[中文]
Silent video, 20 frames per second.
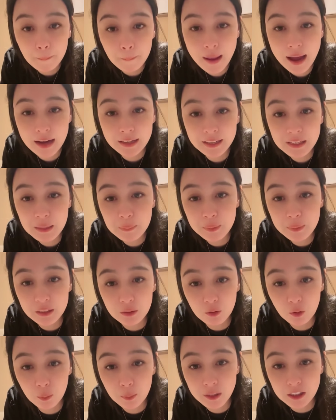板栗
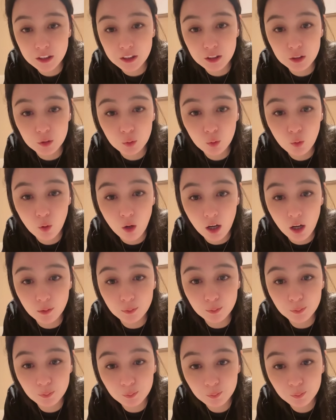饼我没吃过，
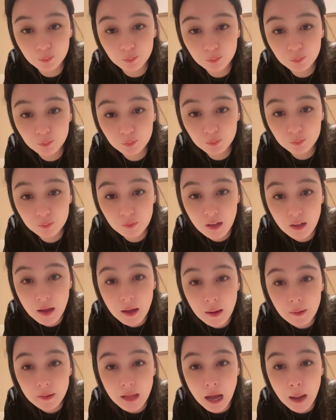
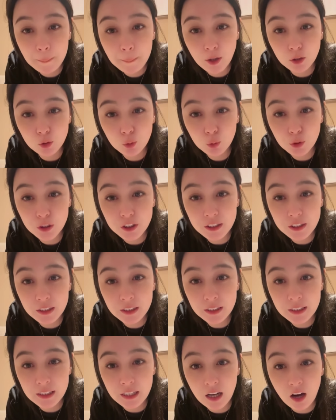糖宝注意
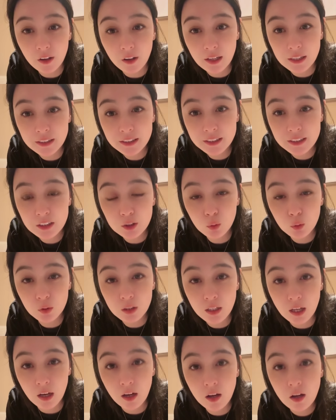身体，好的，谢谢
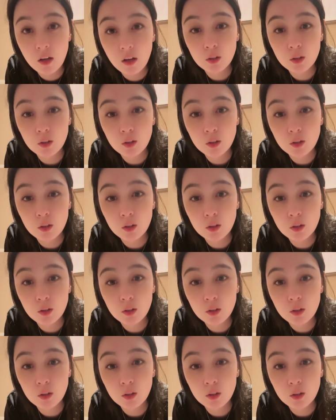钟姐。